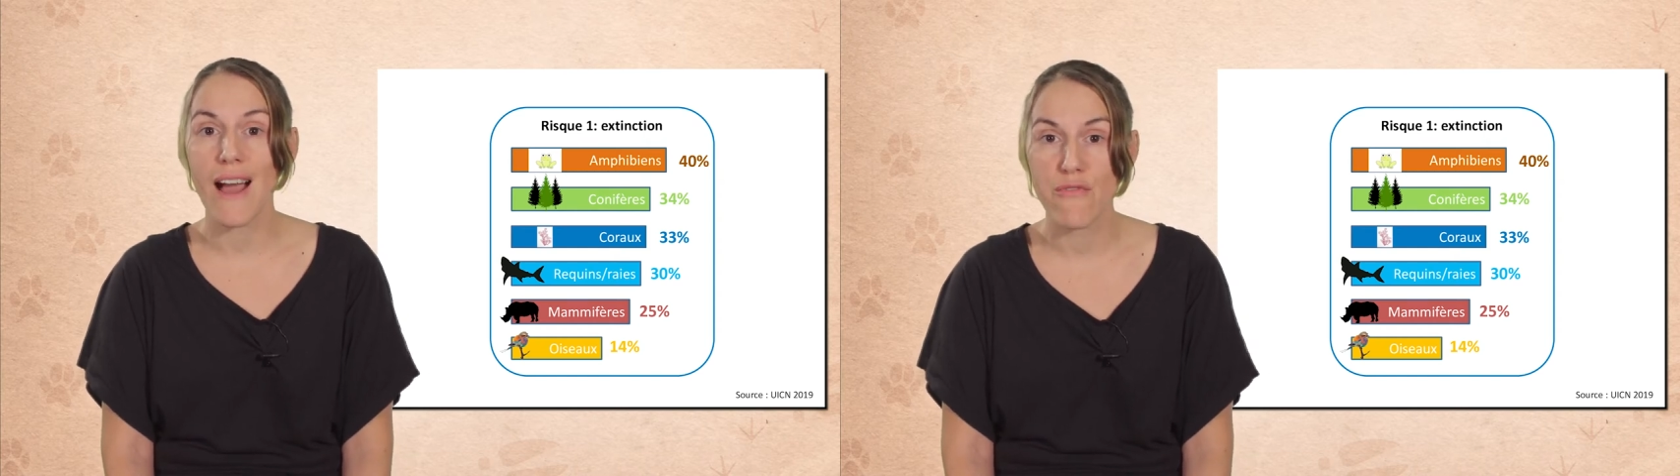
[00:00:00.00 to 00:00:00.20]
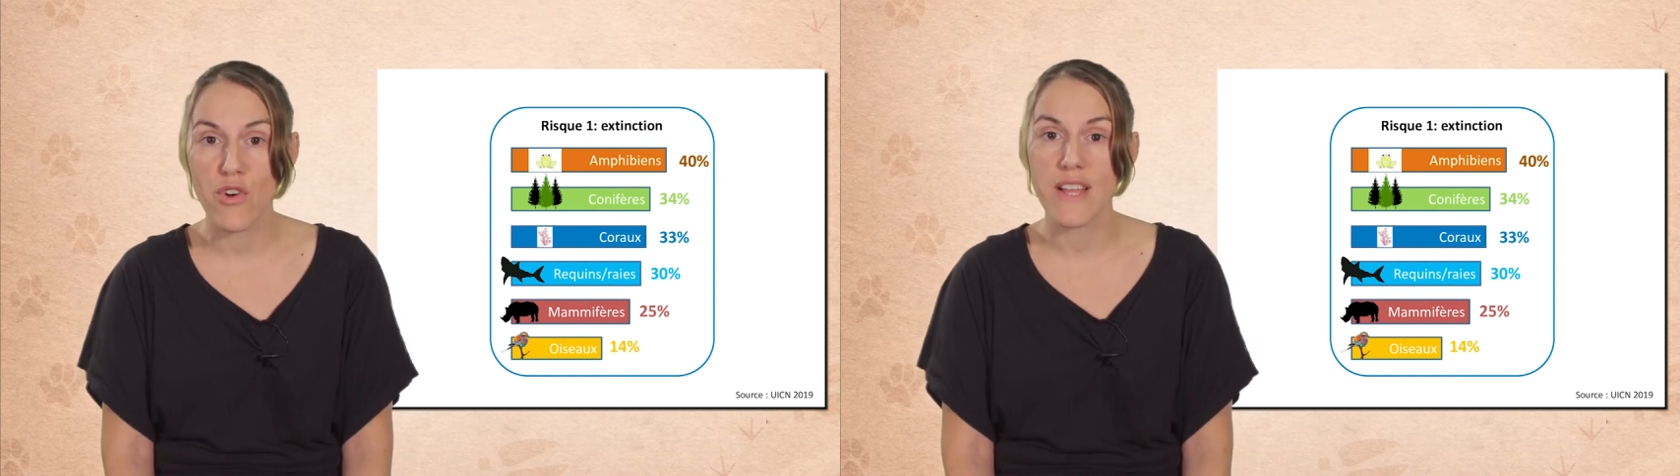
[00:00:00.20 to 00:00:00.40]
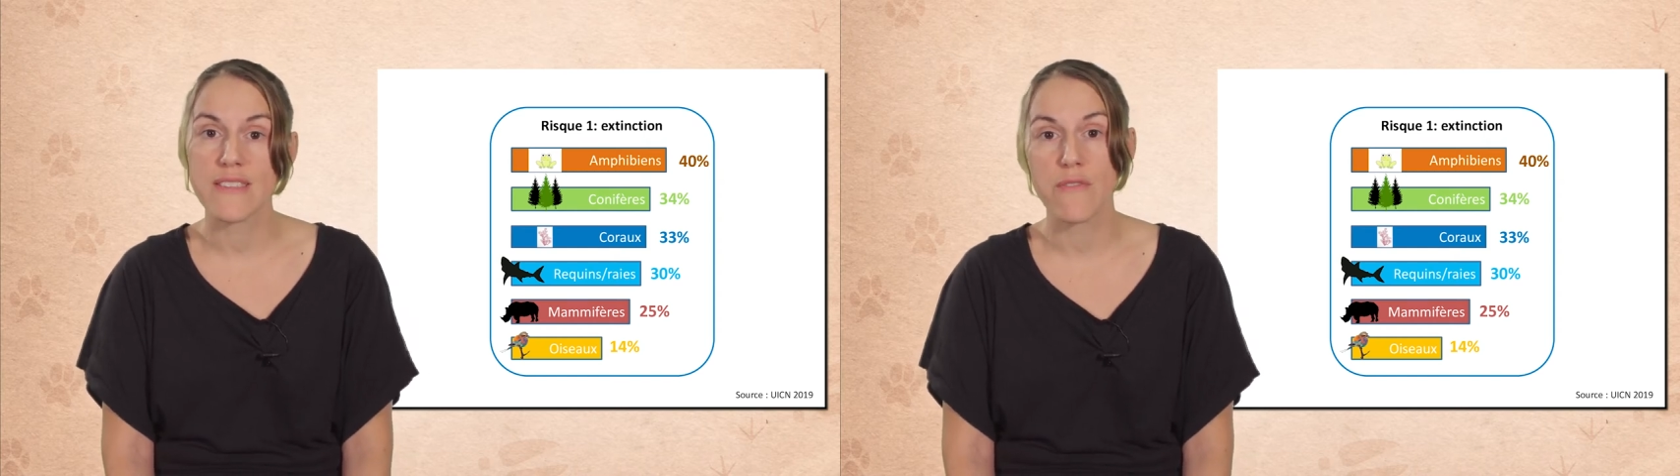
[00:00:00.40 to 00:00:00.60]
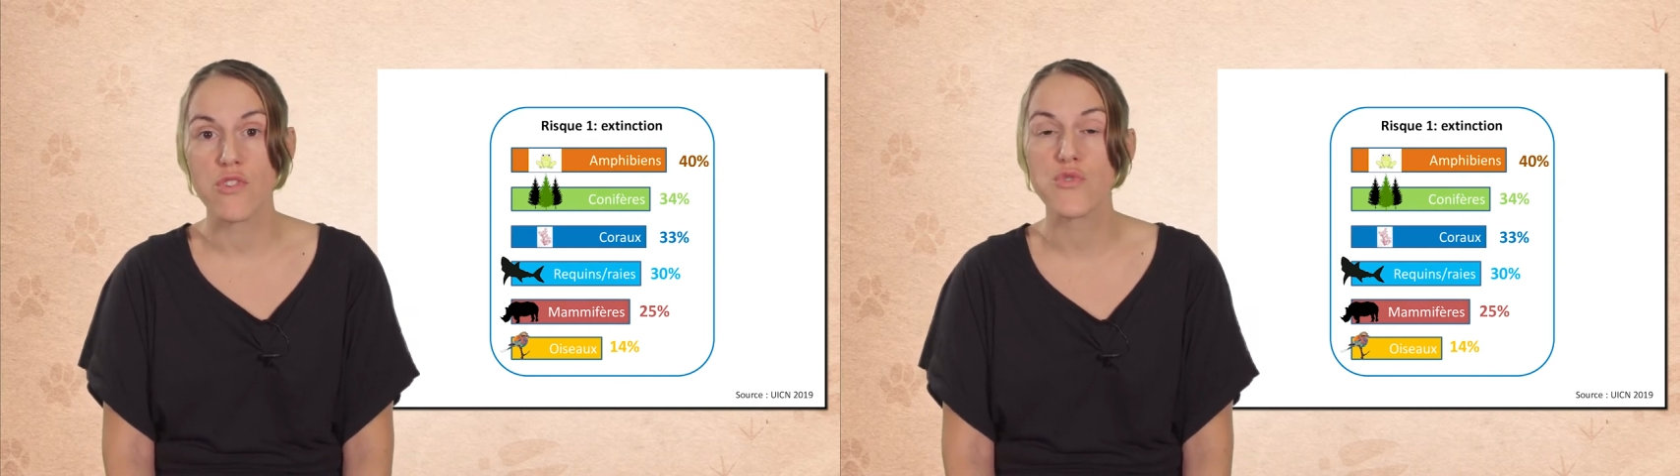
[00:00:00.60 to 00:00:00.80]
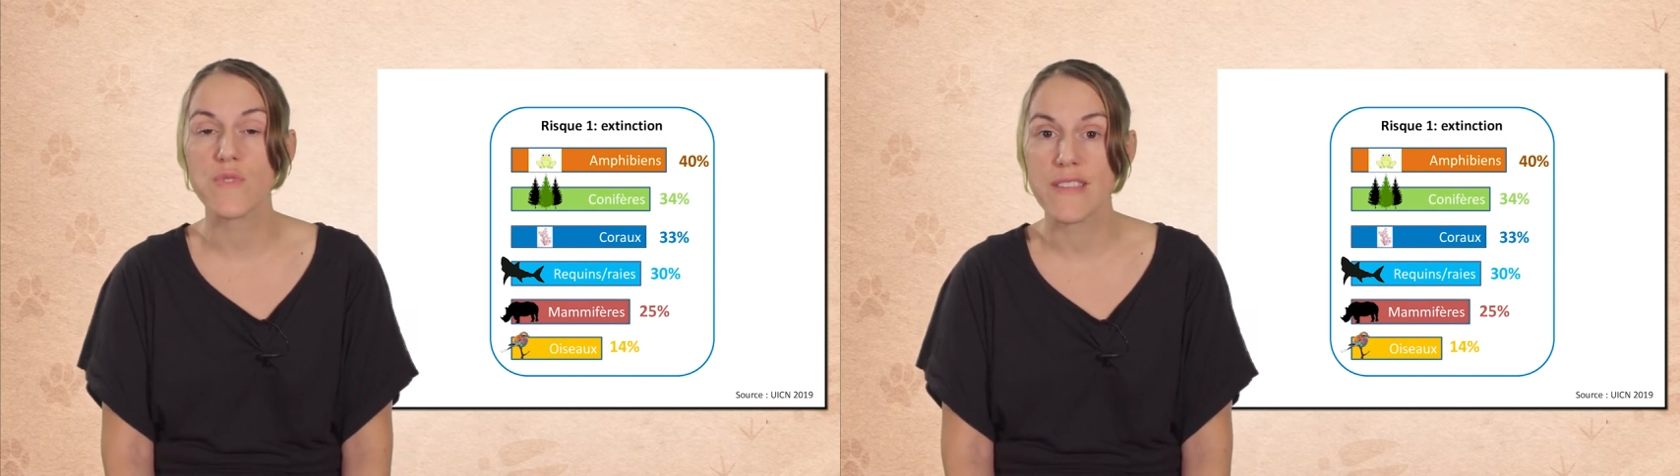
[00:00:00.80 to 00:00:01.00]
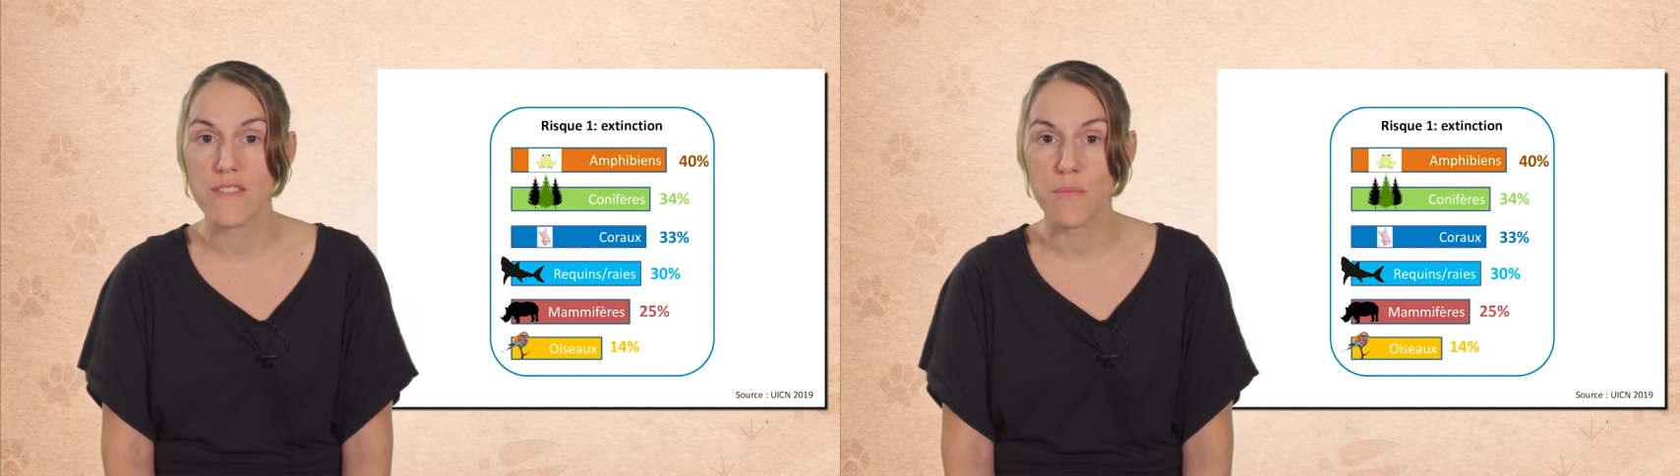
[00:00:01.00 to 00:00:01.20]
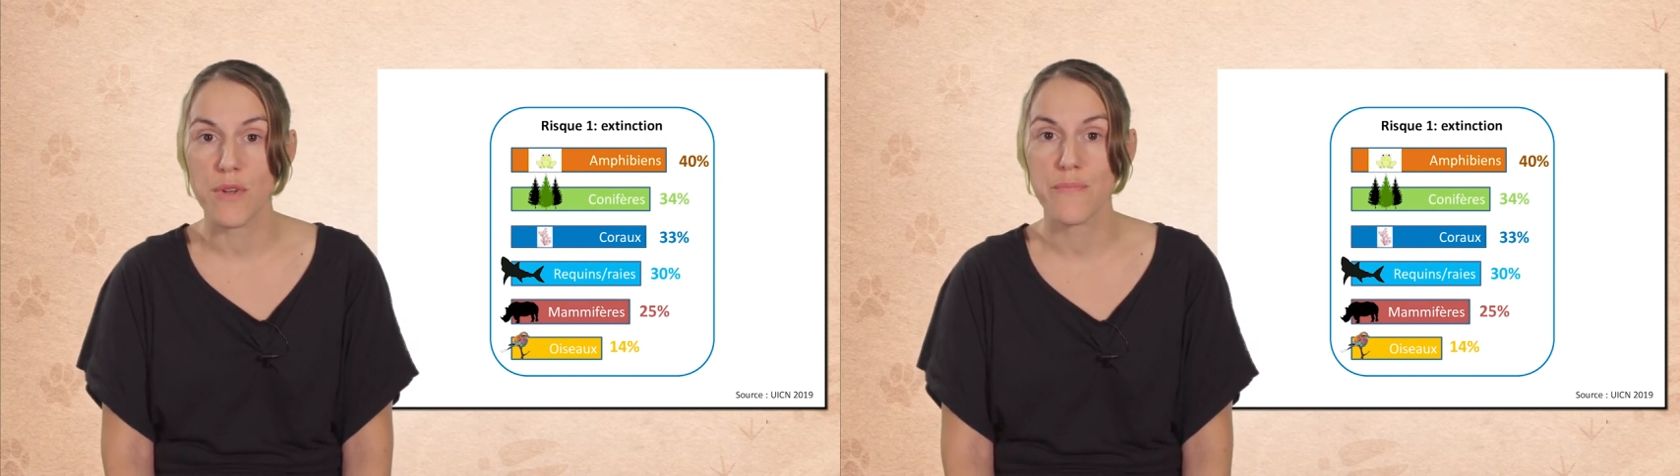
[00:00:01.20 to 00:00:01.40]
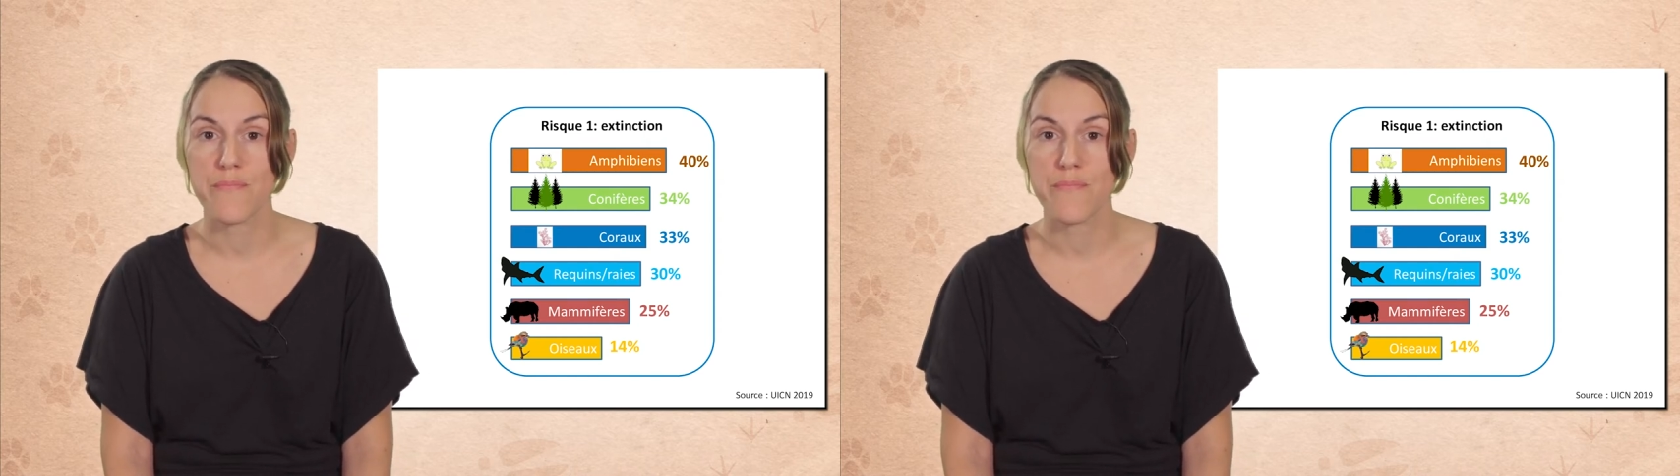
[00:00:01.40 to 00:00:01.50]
avant l'intervention des hommes.